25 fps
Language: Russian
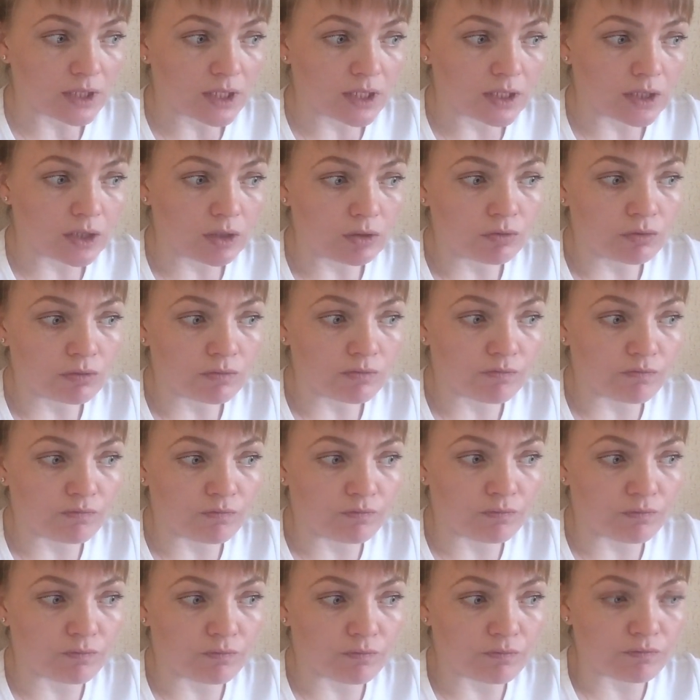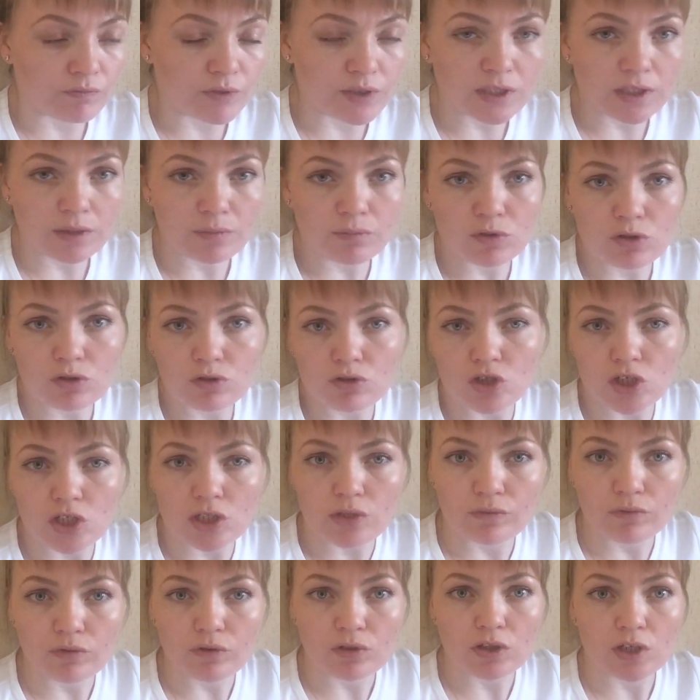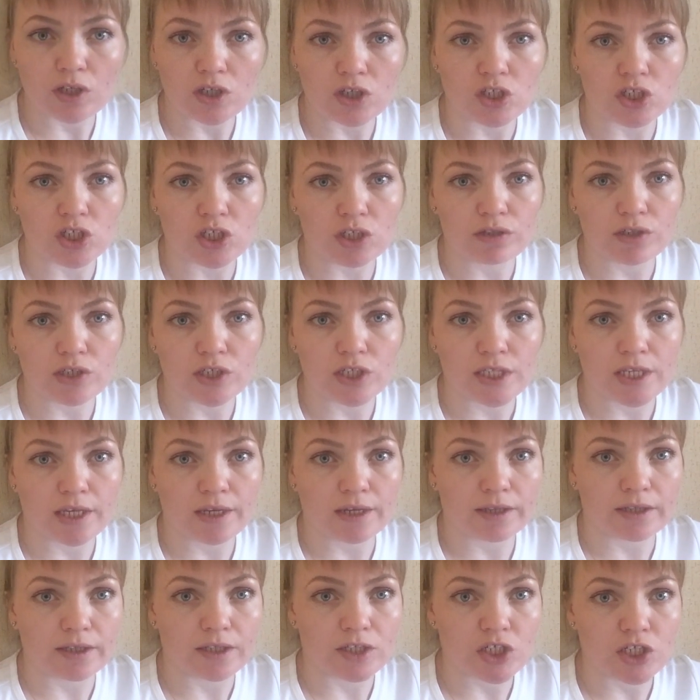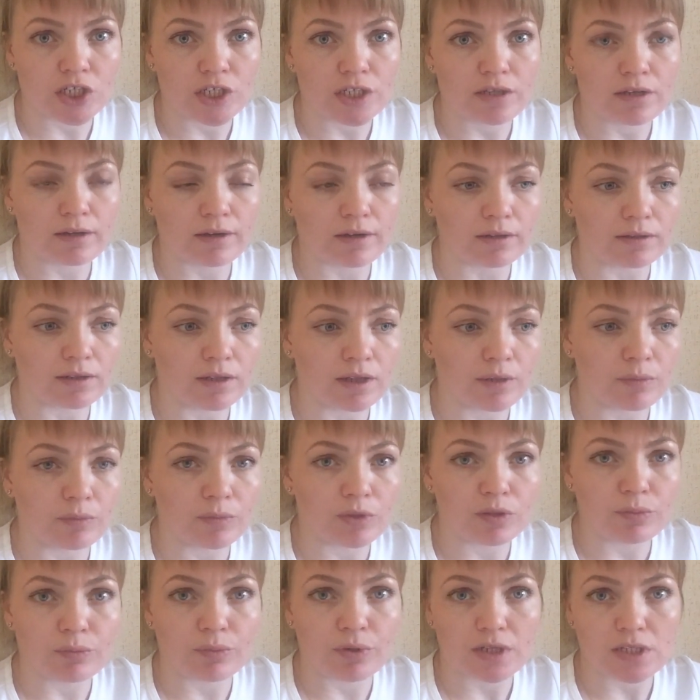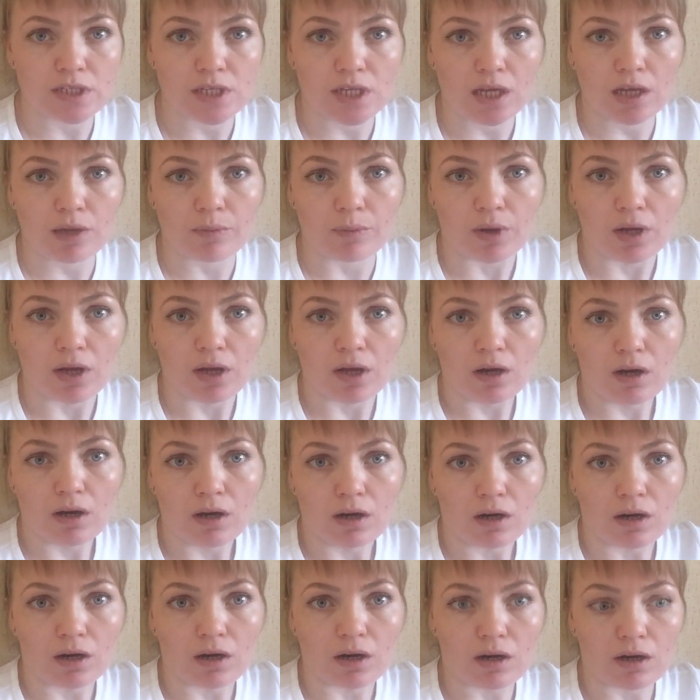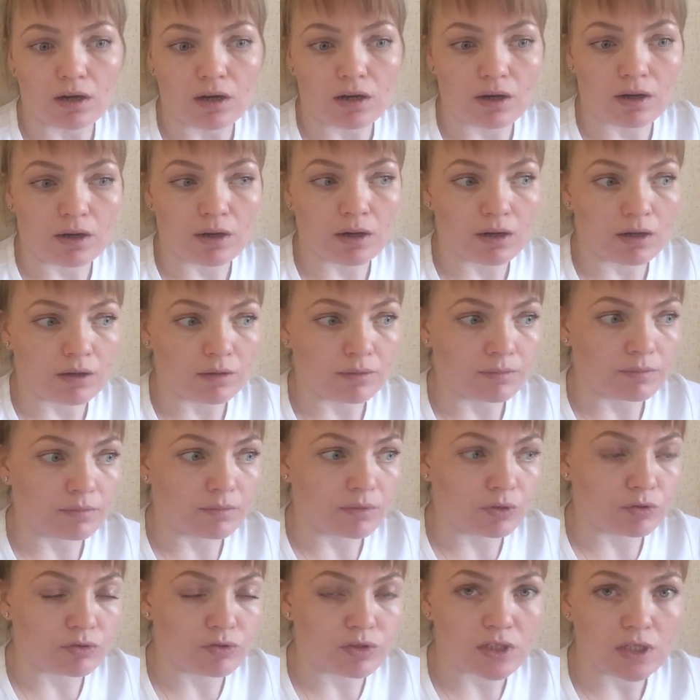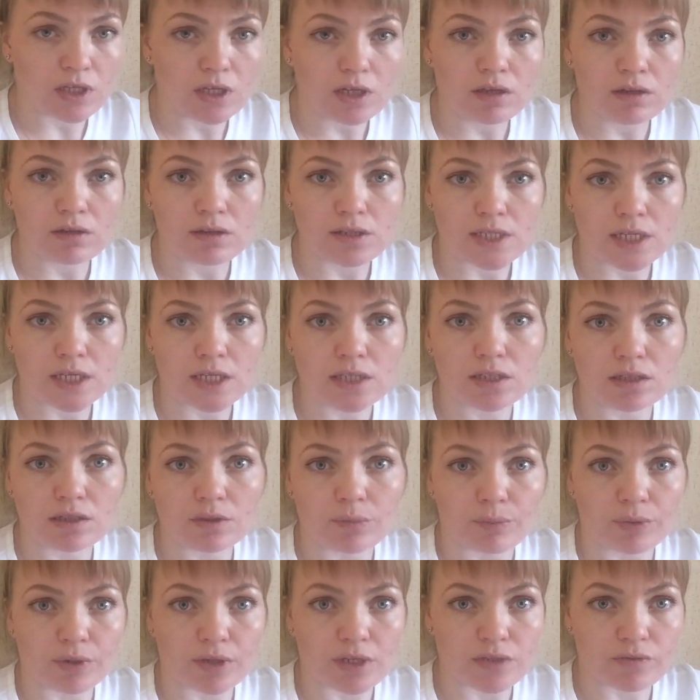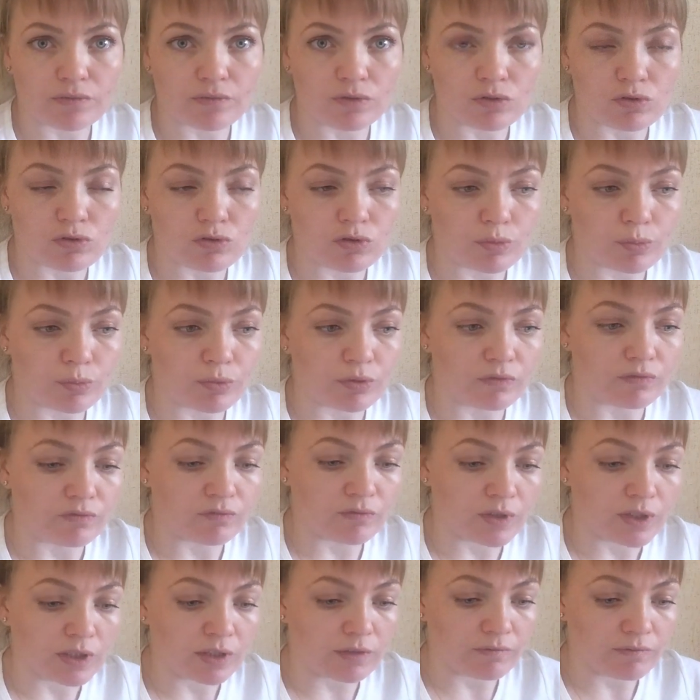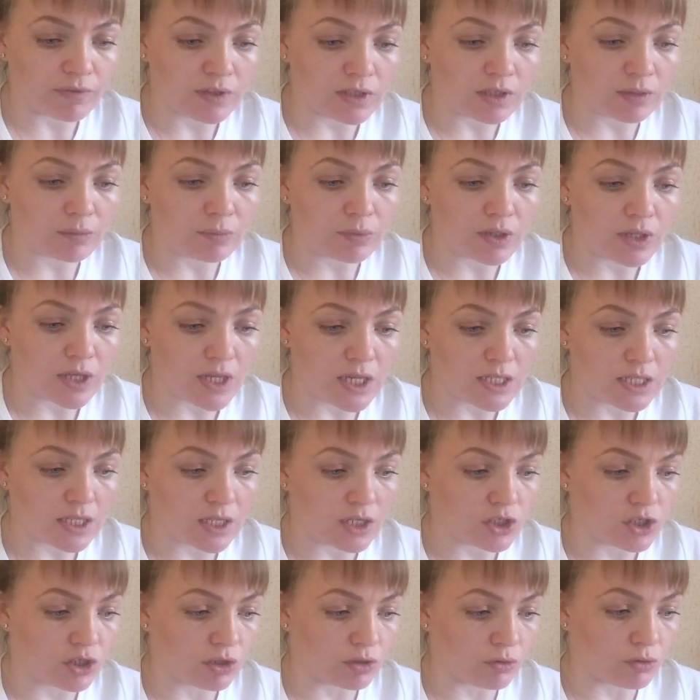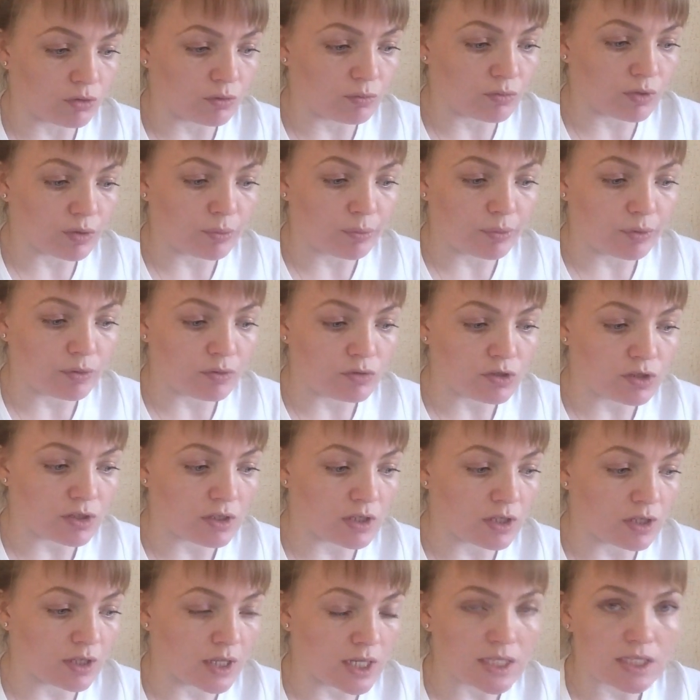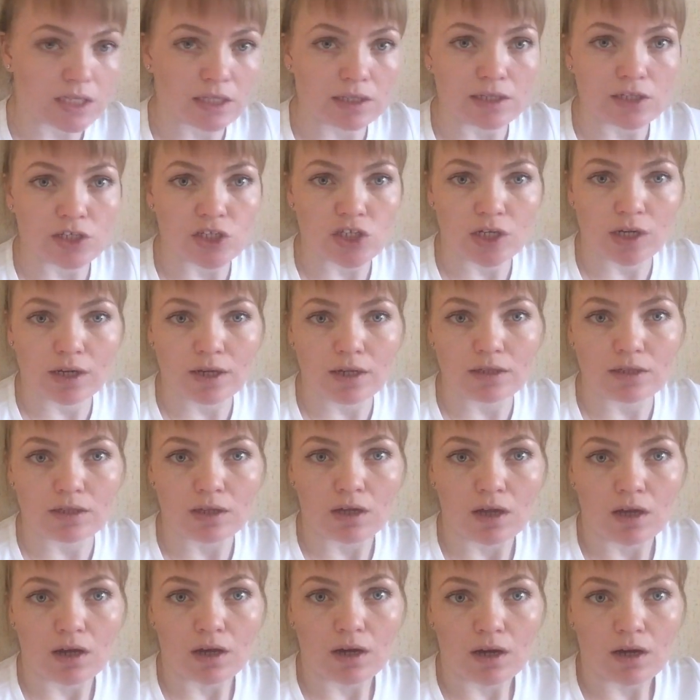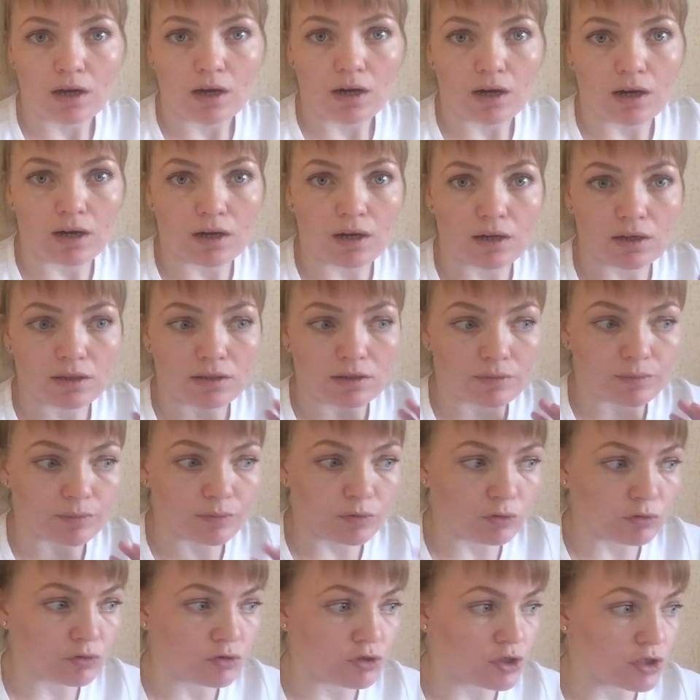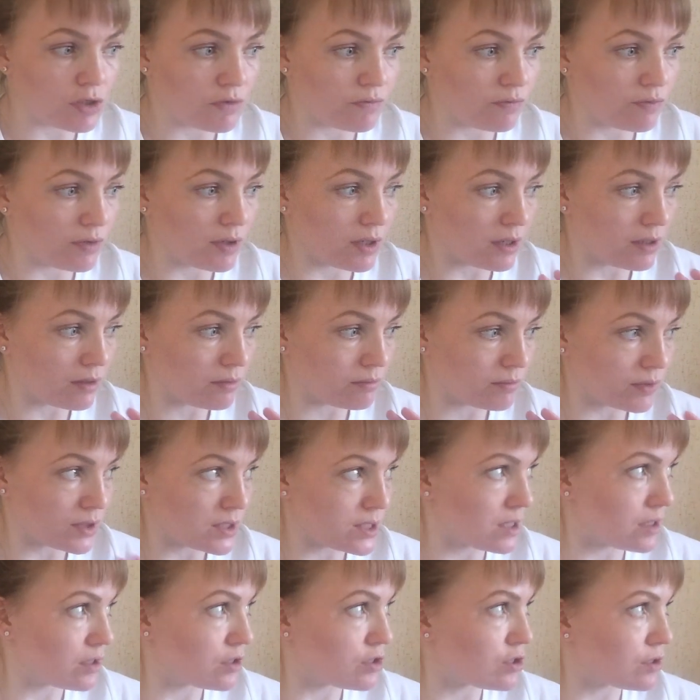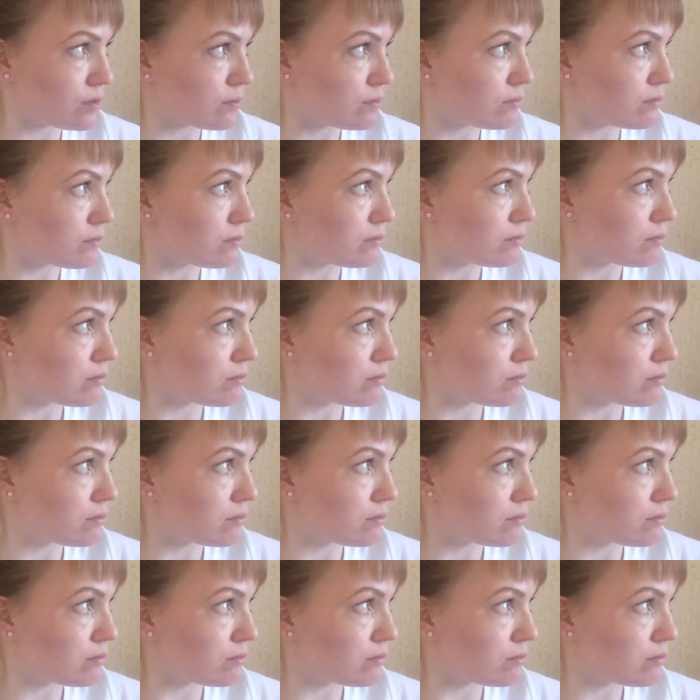ну, в этом и существуют наши человеческие отношения, когда мы не бросаем э, людей, знаете, на произвол судьбы. В, в этом и есть наш огромный плюс, и нас отличает а, от множества, так скажем,